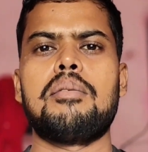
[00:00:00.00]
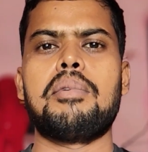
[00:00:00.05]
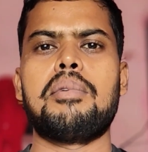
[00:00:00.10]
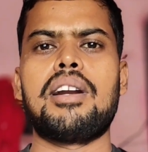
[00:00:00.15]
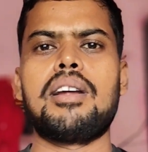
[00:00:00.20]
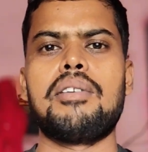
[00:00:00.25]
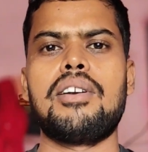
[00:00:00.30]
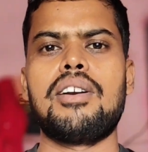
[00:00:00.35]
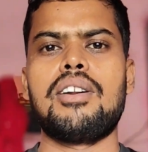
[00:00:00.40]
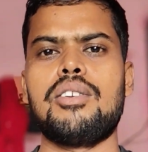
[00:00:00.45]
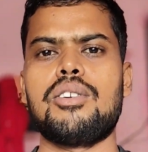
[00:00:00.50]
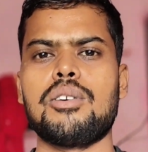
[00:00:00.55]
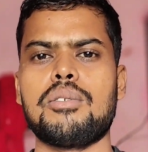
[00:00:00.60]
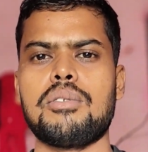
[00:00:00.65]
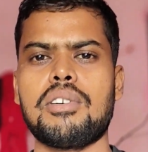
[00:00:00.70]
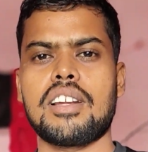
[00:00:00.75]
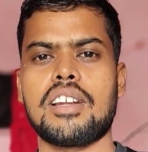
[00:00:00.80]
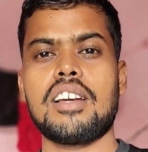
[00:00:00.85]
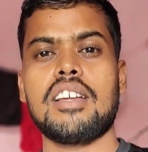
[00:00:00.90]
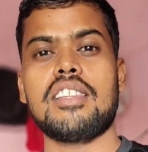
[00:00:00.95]
बड़े बड़े
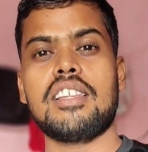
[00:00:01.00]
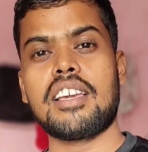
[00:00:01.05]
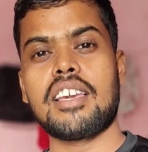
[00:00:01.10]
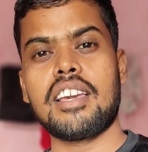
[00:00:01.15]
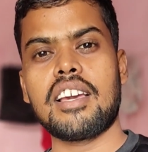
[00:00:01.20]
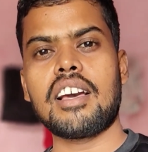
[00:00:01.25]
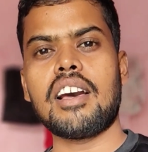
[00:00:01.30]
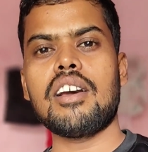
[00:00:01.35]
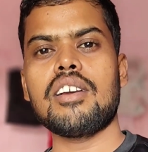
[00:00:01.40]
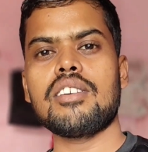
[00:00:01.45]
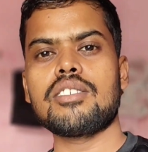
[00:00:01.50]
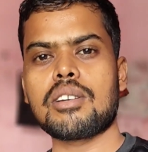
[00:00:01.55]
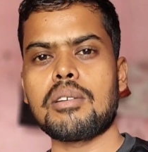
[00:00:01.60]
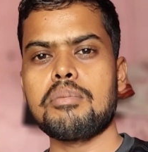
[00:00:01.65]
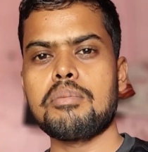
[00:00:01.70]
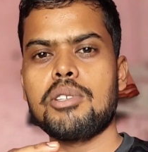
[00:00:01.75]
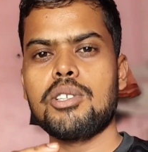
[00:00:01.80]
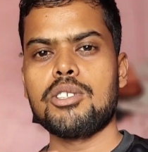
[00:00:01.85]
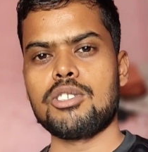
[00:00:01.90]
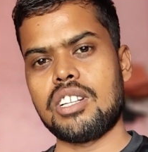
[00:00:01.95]
यूट्यूबर का देखिएगा इसका
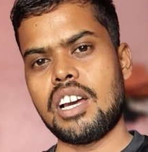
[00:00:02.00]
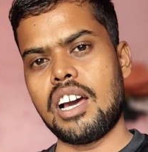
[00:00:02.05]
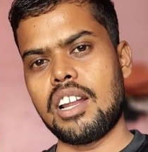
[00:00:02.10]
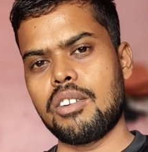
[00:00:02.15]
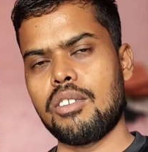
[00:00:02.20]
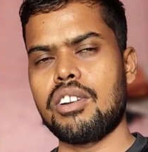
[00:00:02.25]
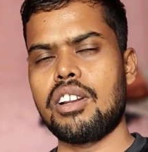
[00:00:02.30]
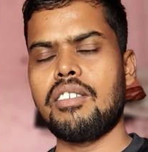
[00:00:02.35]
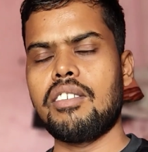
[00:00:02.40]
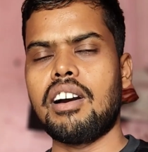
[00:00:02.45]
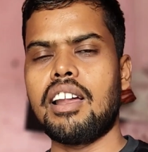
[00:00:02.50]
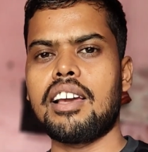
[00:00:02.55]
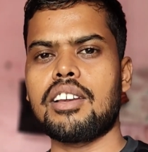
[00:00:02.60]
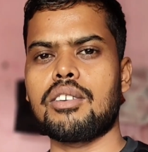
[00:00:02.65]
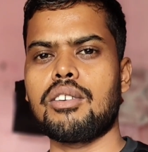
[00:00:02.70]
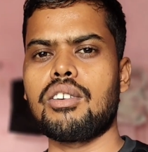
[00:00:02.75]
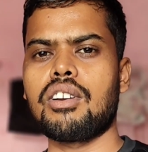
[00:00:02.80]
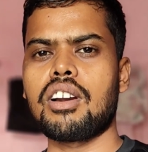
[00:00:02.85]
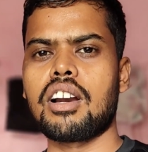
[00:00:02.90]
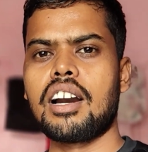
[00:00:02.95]
व्यूज डाउन होने वाला है
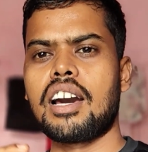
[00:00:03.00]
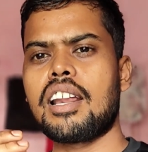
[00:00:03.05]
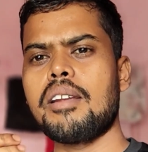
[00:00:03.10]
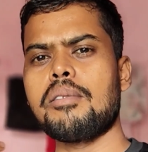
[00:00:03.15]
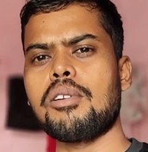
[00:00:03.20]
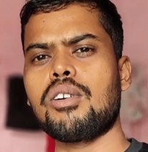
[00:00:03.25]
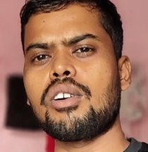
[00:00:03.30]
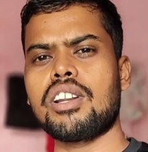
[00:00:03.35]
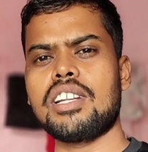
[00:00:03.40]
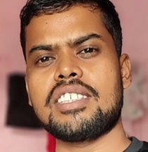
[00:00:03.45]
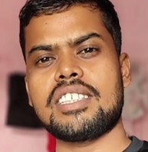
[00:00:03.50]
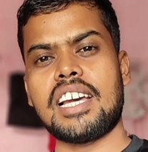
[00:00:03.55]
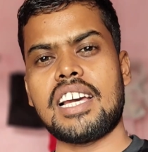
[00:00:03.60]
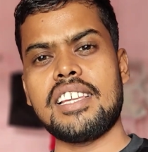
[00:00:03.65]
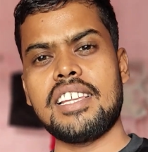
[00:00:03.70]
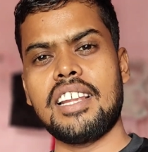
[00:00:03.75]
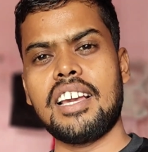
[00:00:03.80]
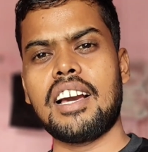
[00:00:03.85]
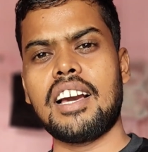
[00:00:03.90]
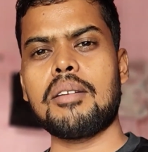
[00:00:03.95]
क्योंकि गरीब लोग
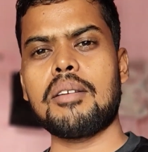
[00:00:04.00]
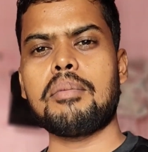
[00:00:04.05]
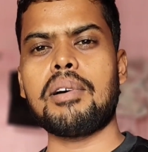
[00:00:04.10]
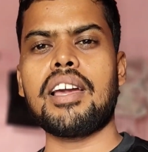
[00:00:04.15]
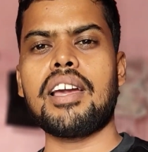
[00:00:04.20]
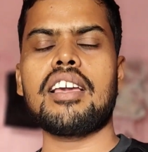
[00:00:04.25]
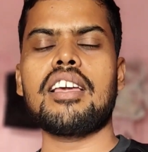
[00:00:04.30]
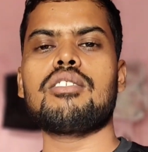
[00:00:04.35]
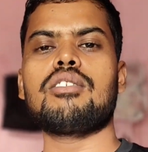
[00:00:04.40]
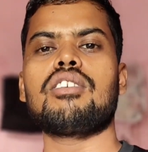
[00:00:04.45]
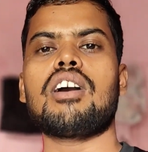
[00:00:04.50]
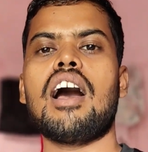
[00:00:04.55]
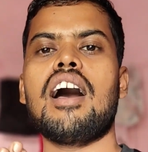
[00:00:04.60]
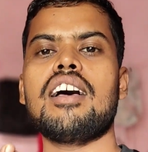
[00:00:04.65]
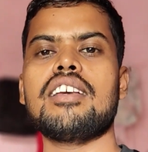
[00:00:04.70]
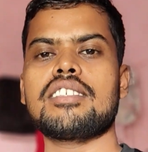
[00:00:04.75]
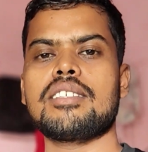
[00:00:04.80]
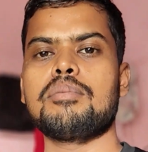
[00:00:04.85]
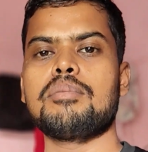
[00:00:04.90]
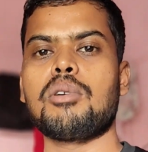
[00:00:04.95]
रिचार्ज नहीं कर पाएंगे तो
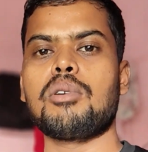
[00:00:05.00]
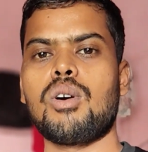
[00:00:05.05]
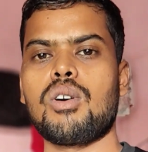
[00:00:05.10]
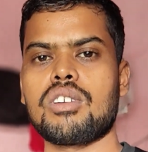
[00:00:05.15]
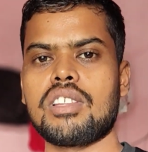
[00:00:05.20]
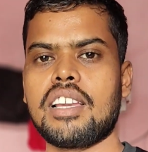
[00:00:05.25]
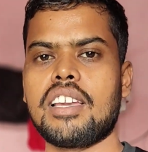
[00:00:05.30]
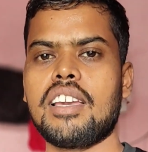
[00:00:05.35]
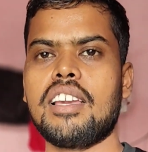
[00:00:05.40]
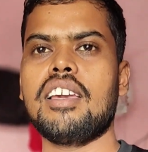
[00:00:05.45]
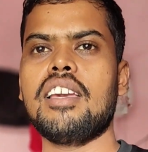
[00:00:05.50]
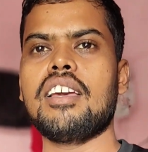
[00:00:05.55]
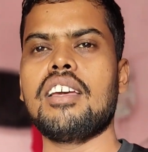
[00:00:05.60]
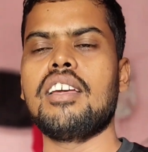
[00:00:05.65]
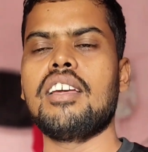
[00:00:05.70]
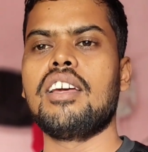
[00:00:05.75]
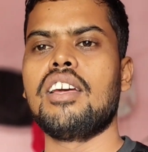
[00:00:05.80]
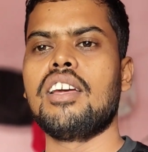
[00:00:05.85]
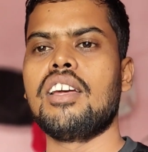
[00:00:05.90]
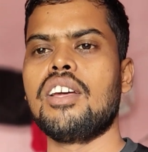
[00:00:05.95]
कहाँ से ब्लॉग देखेंगे
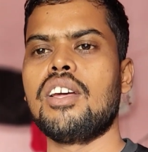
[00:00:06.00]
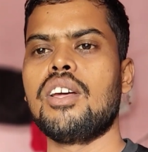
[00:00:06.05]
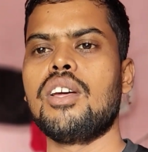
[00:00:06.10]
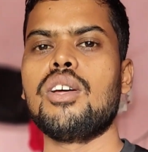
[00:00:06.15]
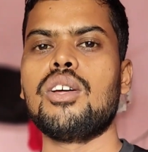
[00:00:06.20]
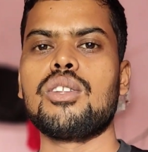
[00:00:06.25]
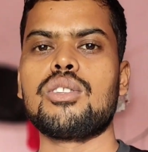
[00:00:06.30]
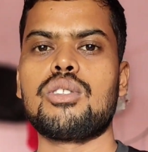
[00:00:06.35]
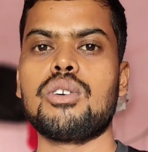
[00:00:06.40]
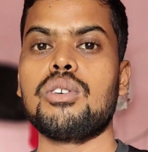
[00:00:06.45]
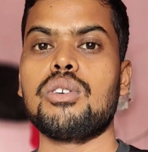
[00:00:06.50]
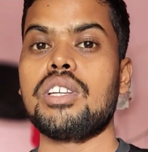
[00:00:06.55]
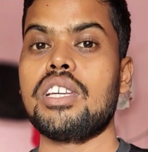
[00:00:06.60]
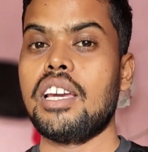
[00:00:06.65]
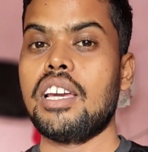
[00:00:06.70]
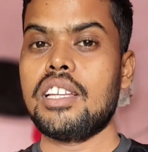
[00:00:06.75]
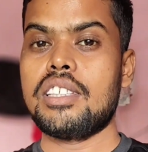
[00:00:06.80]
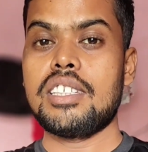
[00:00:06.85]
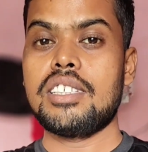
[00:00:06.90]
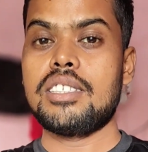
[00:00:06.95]
तो
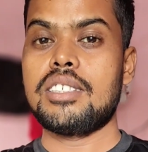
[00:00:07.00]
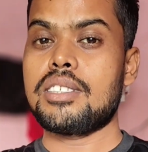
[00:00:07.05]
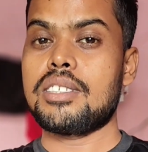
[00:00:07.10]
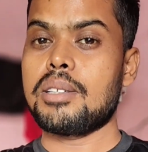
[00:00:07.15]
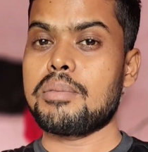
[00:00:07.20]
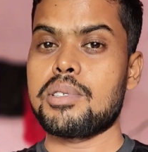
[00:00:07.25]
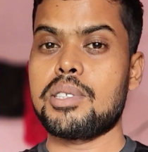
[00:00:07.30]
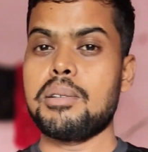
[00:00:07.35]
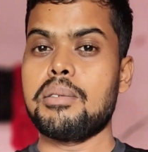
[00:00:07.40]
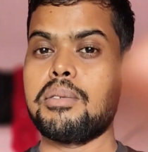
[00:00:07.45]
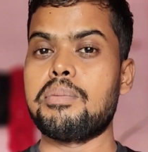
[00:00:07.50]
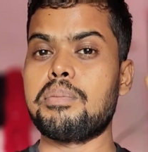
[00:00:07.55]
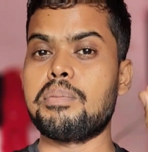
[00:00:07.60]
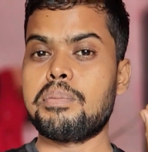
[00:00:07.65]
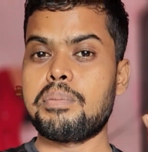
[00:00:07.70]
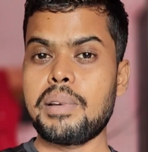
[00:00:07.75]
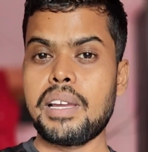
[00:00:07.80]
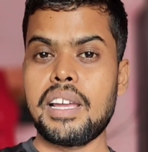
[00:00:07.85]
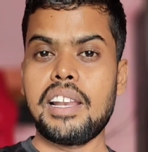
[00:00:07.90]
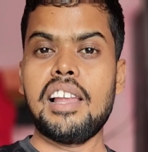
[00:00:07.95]
ये चीज़ सबसे
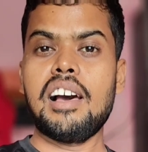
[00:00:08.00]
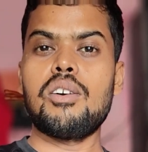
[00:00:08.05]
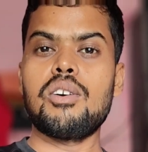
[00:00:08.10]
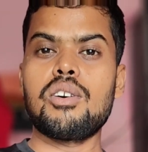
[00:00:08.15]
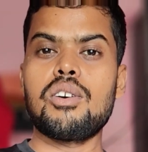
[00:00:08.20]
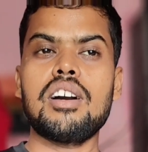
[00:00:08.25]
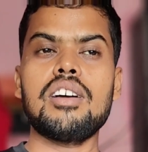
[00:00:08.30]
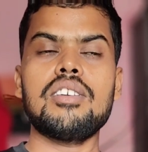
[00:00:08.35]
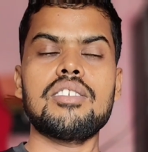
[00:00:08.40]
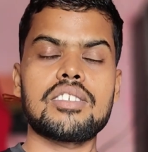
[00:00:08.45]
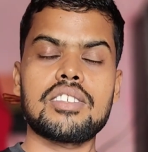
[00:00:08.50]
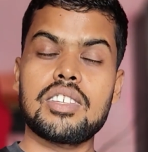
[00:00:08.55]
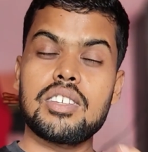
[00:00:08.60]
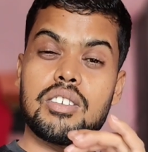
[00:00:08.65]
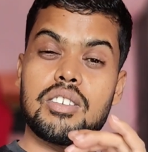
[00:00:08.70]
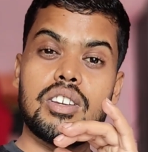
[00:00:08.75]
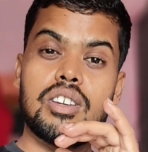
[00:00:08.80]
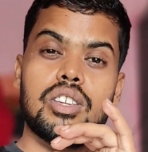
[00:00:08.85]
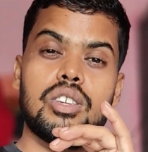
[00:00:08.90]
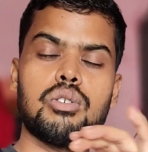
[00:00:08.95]
पहला होगा
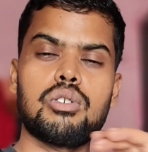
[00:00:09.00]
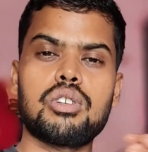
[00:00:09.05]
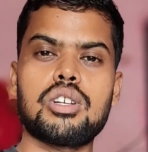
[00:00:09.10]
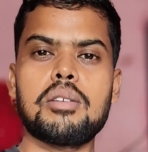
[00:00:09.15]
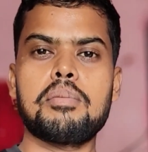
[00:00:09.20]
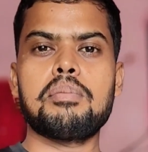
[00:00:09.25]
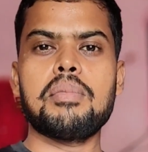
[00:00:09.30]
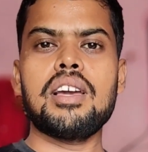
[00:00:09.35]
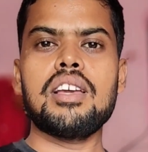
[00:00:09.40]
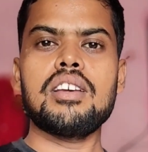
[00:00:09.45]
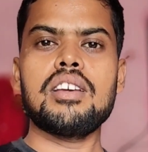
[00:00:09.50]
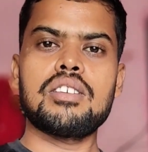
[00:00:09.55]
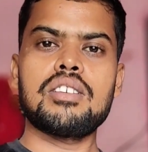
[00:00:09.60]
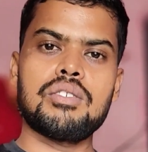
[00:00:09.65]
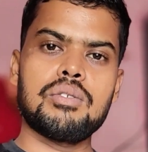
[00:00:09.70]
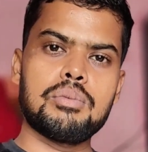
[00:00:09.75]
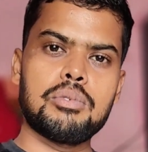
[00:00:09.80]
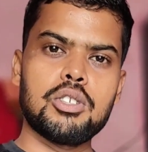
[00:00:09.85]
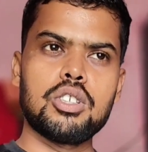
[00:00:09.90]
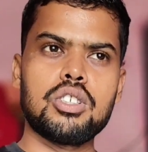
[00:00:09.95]
कि यूट्यूब
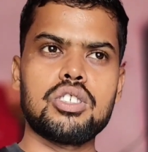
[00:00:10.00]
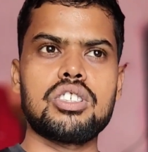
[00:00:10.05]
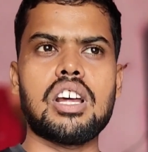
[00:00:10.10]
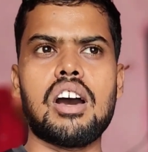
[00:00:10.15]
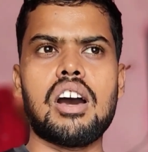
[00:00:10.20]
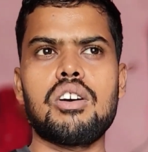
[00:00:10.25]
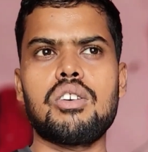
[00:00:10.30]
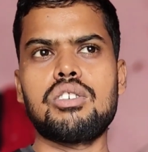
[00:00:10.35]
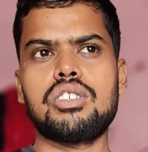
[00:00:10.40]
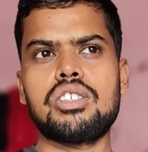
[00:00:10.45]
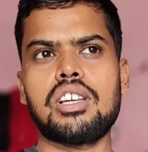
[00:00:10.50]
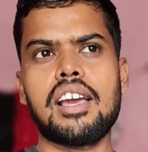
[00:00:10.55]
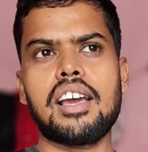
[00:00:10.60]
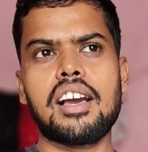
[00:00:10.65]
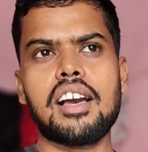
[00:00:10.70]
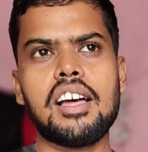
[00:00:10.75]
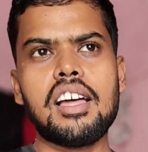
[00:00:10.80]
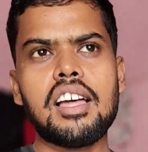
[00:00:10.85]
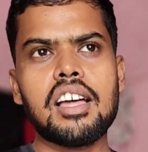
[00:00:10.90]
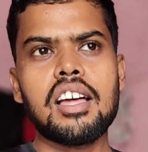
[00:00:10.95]
में व्यूज डाउन हो
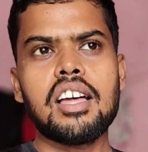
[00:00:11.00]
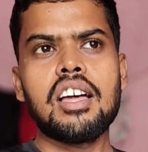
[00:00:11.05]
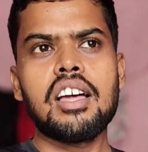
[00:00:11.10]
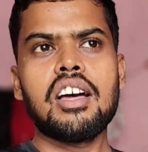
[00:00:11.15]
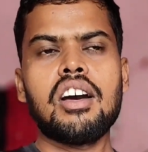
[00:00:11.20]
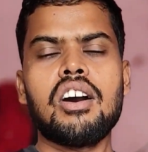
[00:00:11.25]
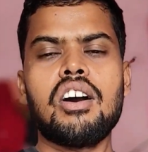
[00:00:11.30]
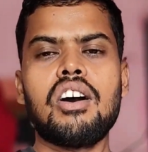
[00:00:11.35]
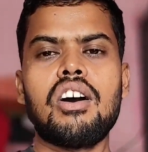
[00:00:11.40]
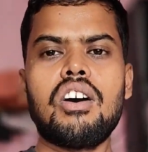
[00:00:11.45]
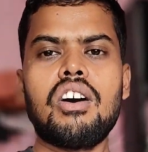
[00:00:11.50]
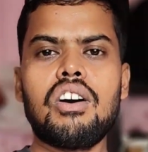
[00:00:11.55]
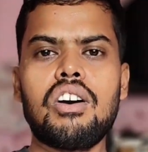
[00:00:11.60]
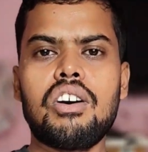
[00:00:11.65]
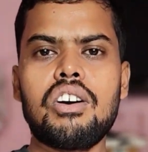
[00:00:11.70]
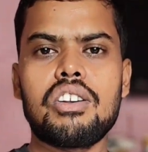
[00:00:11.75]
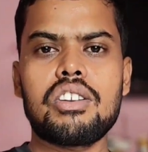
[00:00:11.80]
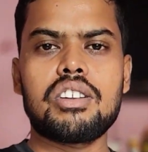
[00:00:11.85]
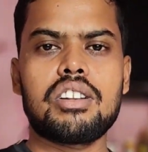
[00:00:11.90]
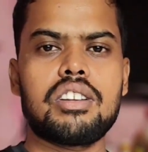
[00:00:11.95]
जाएगा
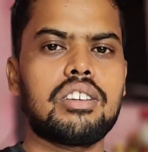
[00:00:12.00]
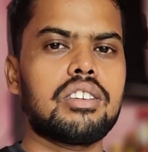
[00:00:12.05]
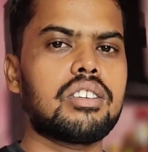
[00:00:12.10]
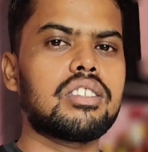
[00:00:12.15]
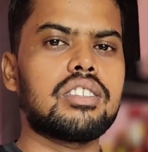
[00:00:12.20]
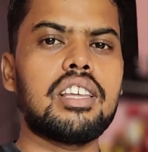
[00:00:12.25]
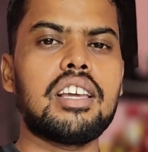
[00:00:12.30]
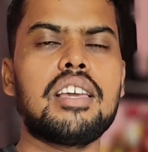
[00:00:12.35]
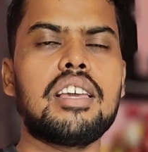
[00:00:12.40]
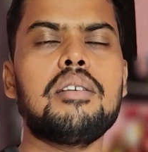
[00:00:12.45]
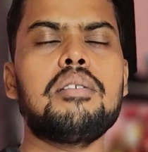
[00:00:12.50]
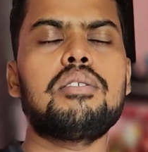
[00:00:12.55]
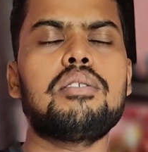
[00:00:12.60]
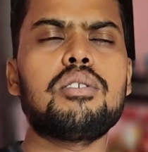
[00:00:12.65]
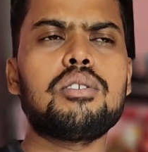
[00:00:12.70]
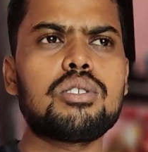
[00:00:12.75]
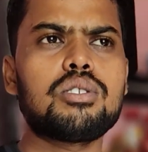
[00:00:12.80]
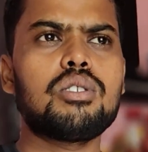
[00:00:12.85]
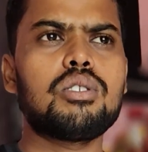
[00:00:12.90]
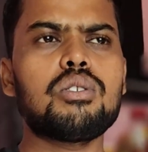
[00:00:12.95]
और देखिए
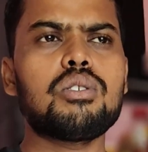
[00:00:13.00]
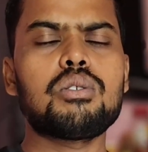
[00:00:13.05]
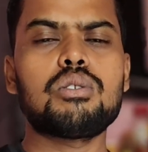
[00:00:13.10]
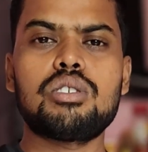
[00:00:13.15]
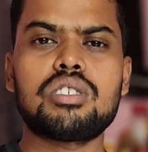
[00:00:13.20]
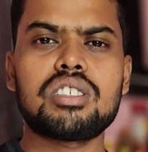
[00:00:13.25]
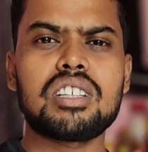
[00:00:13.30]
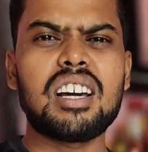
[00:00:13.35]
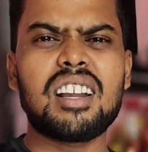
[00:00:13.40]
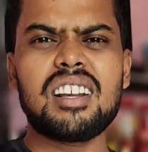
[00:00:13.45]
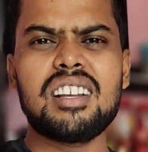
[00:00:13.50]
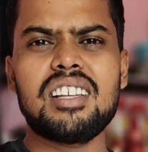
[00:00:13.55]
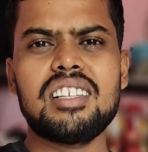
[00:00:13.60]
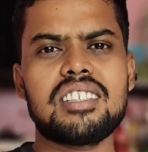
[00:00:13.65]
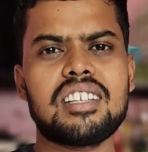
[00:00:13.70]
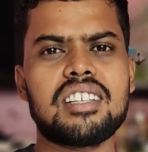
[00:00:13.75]
दोस्तों कुछ कर नहीं